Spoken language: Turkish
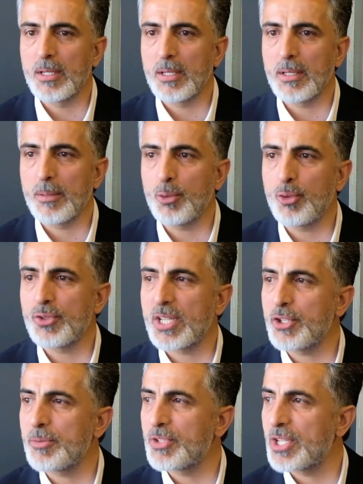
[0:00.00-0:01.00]
e, bütün
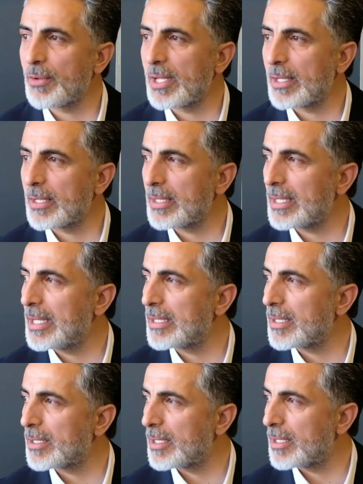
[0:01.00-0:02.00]
seçim çevrelerinde
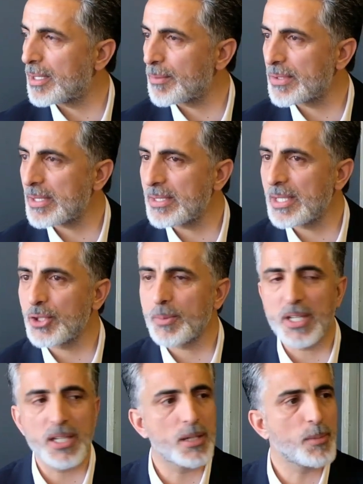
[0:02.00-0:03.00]
kendi adaylarımızla
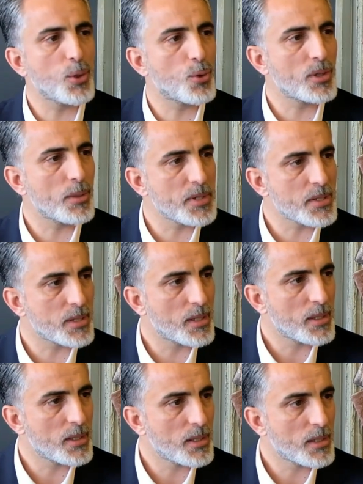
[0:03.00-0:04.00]
seçime girme yönünde bir
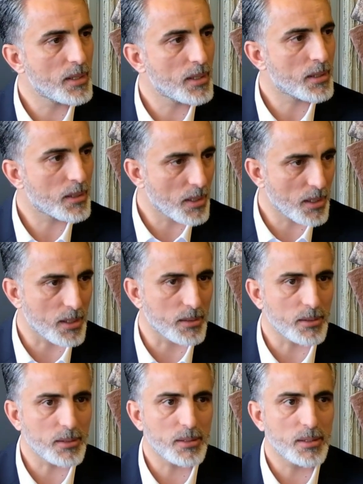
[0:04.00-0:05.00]
karar
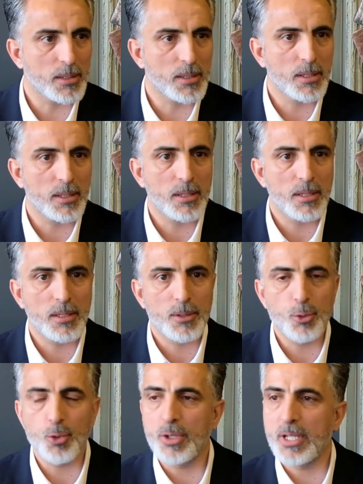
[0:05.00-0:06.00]
aldık.
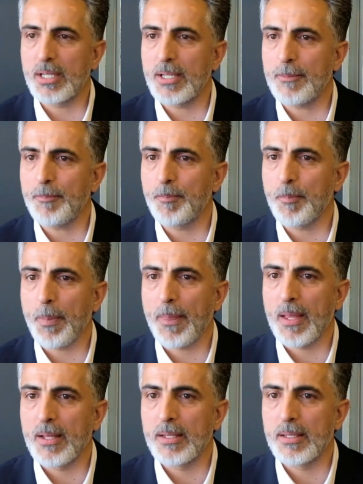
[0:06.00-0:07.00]
Türkiye'de
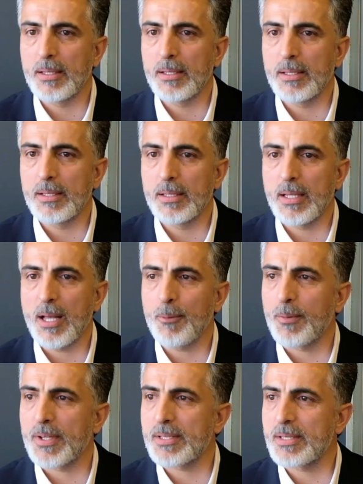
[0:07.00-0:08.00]
e, en
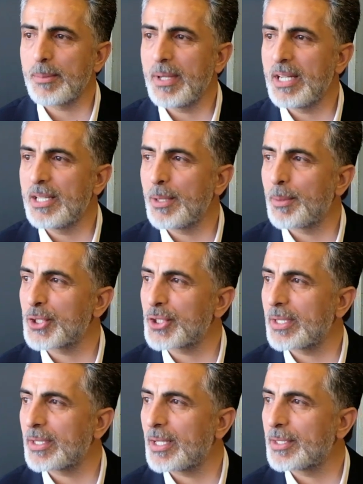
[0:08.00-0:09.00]
fazla belediye
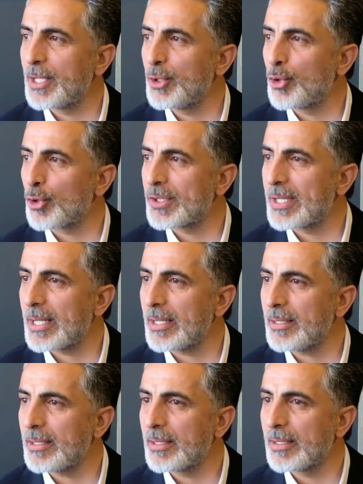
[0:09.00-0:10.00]
başkan adayı gösteren
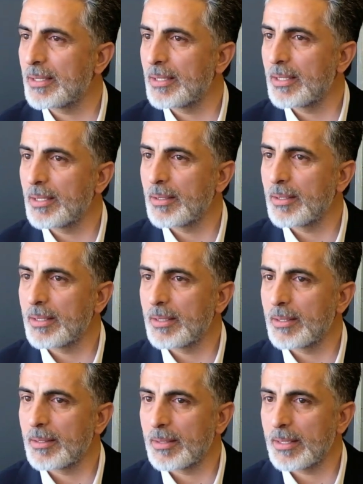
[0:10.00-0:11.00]

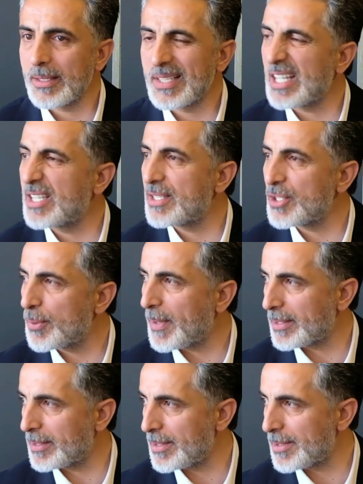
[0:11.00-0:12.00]
8.
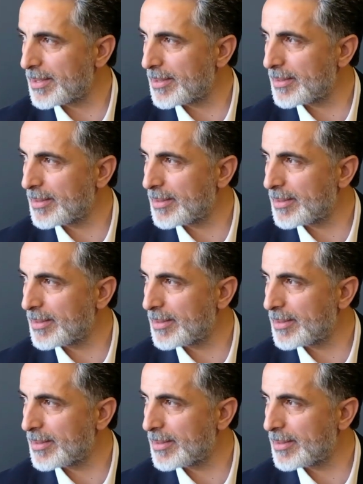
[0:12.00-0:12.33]
partiyiz.